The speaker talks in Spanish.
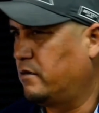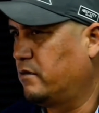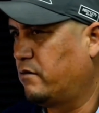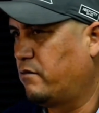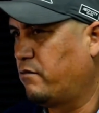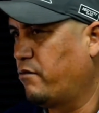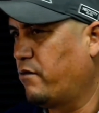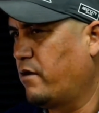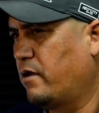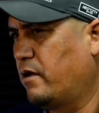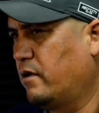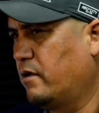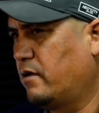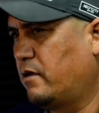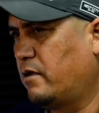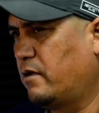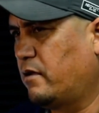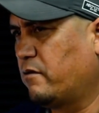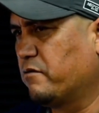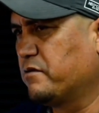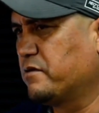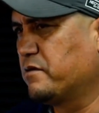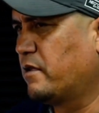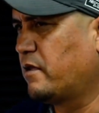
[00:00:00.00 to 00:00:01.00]
Ruggeri te
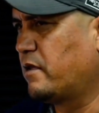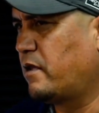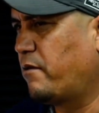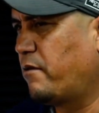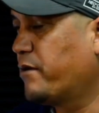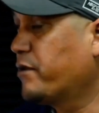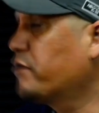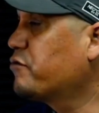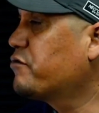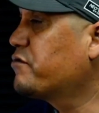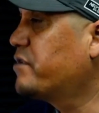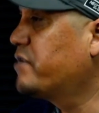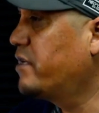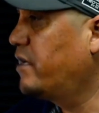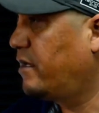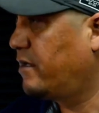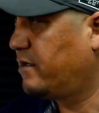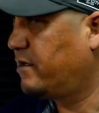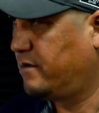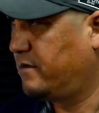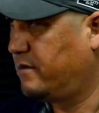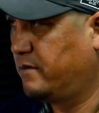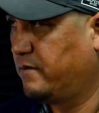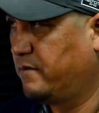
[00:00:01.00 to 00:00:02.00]
concentraba dos días.